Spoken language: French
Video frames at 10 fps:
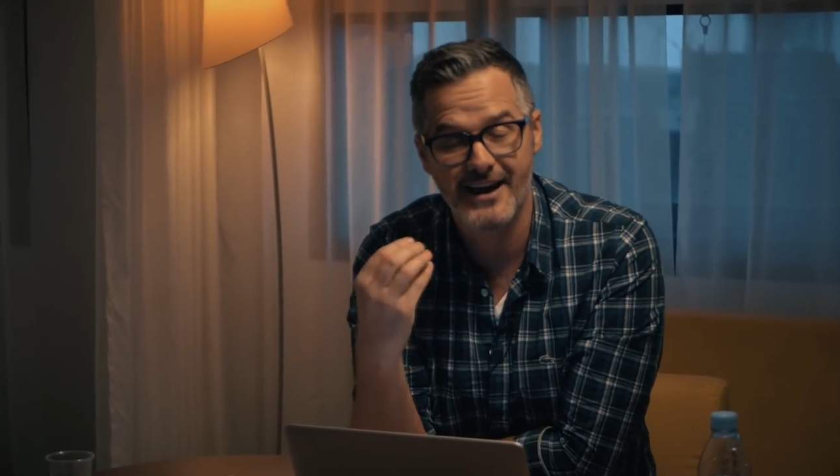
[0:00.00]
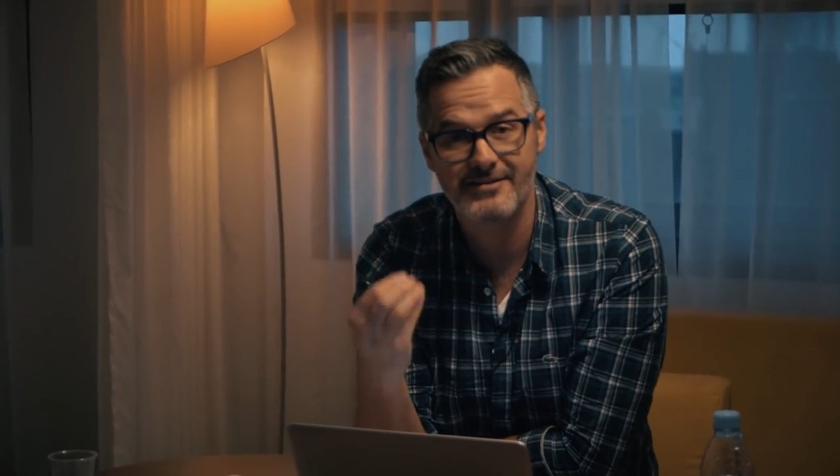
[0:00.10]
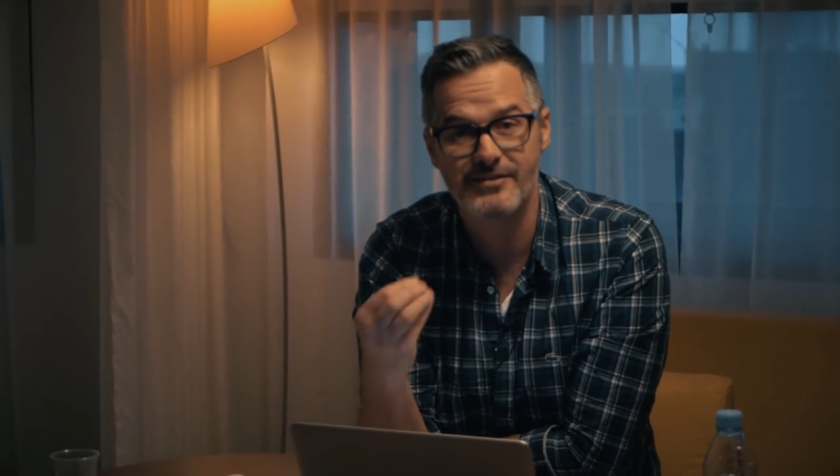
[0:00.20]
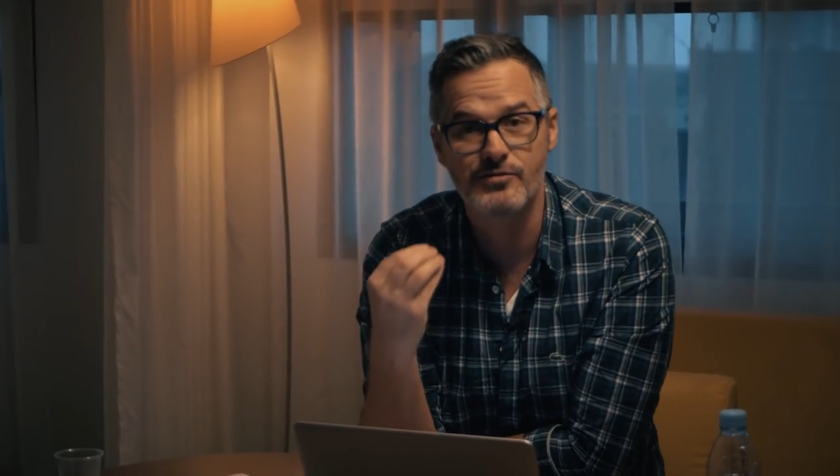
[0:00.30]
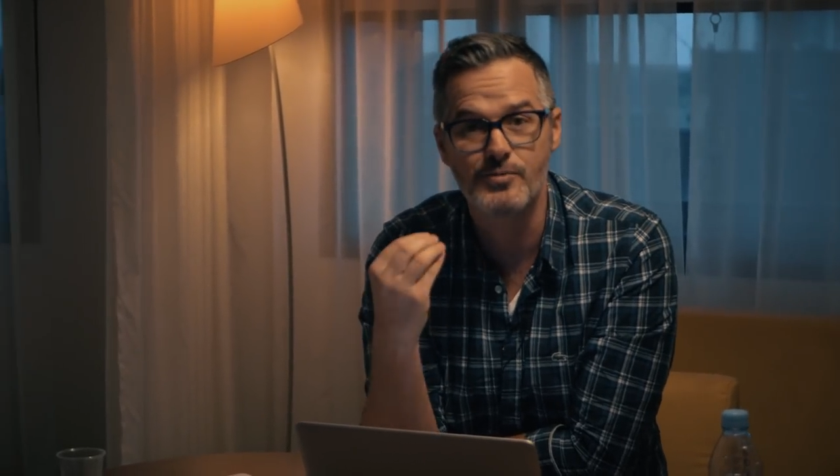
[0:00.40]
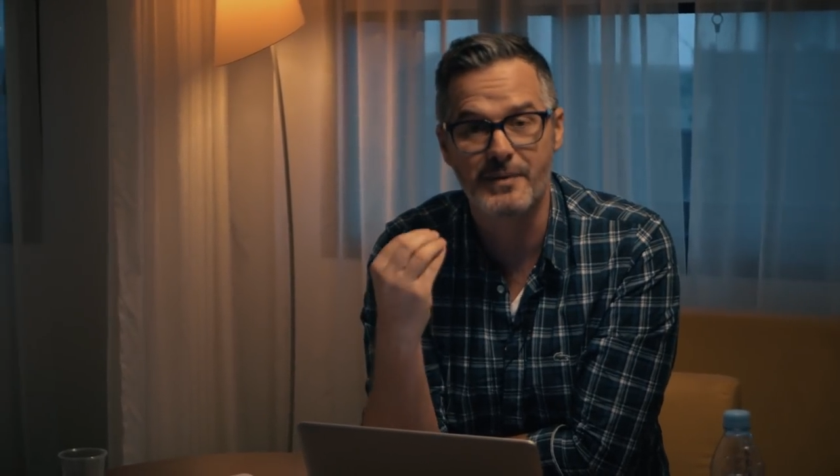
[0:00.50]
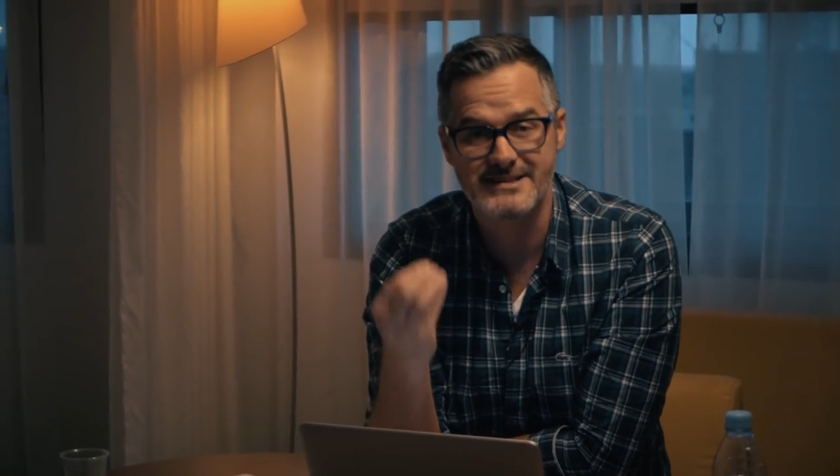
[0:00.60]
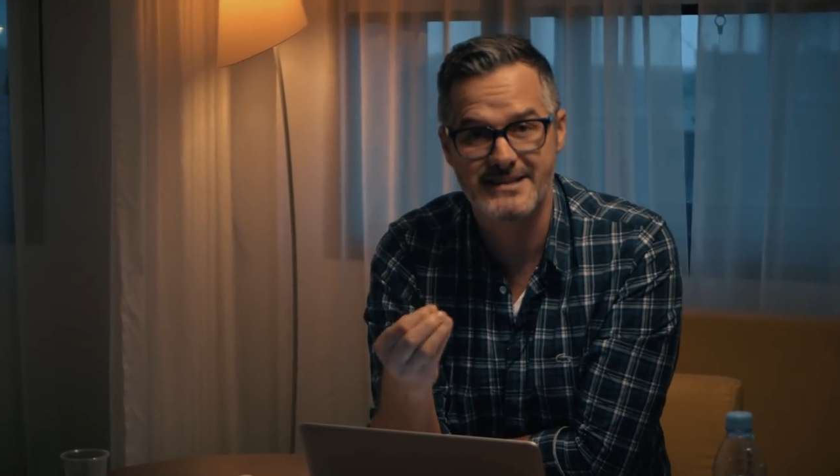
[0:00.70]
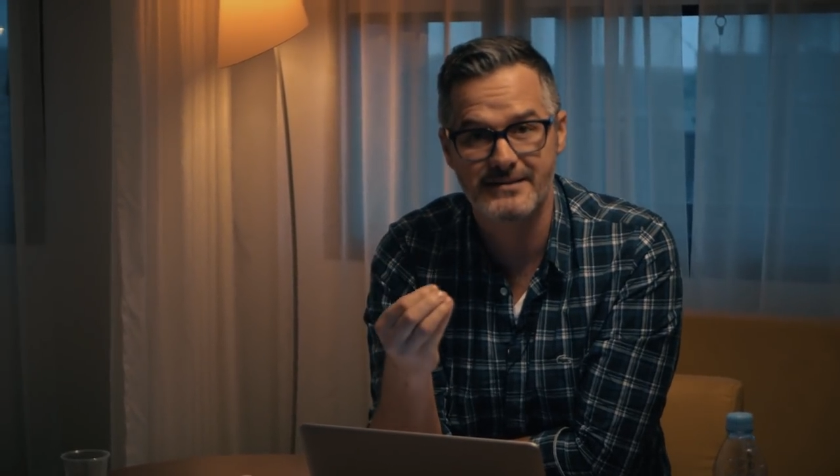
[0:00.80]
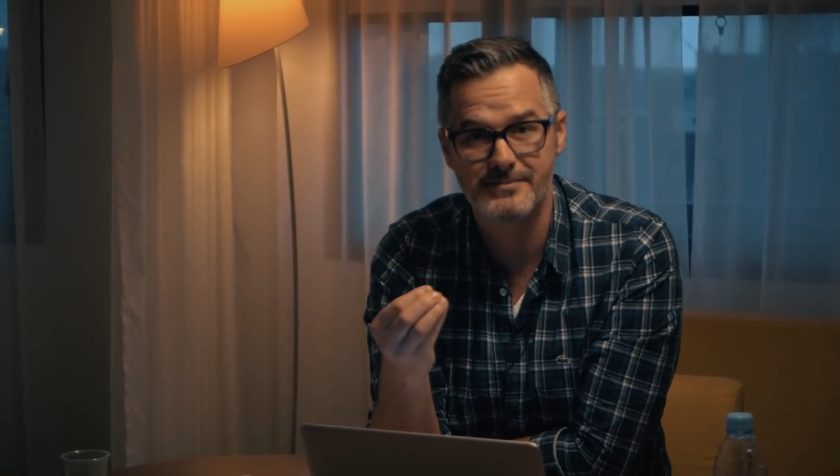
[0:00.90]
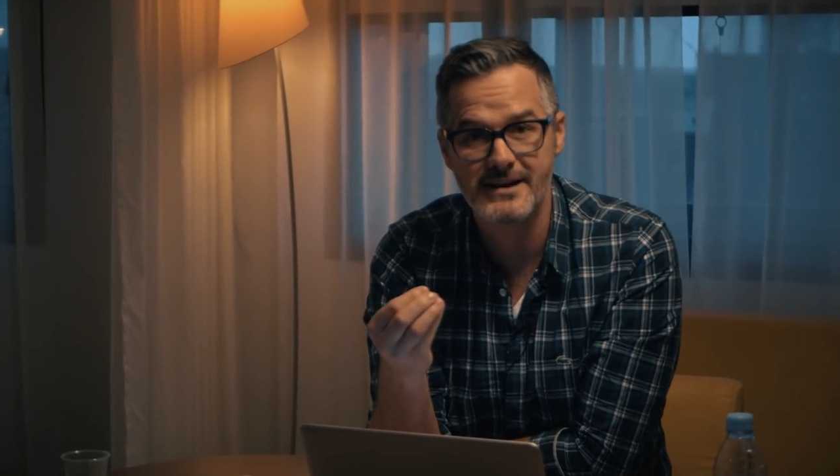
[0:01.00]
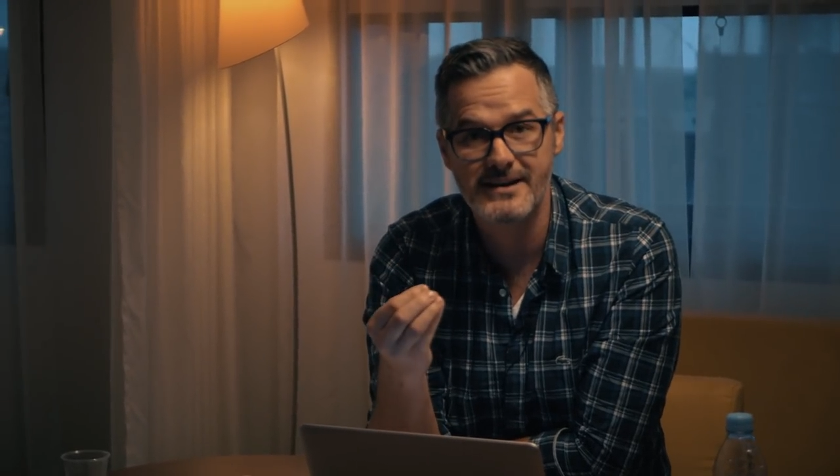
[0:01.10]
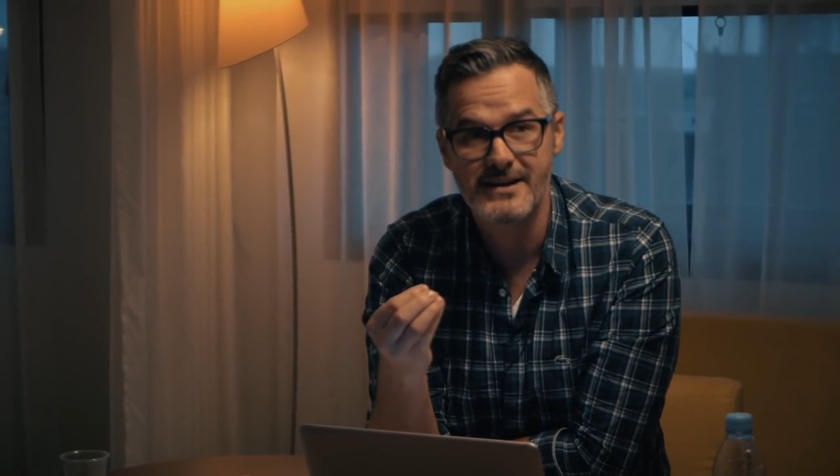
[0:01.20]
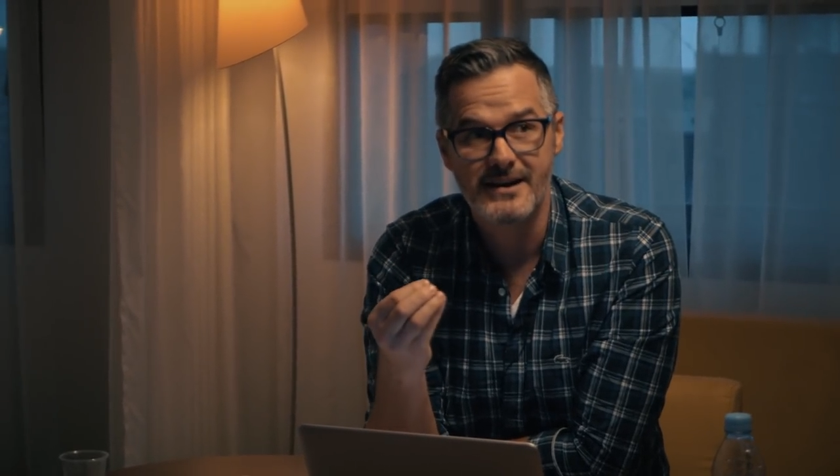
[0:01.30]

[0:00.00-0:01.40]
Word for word: avec vous présentement.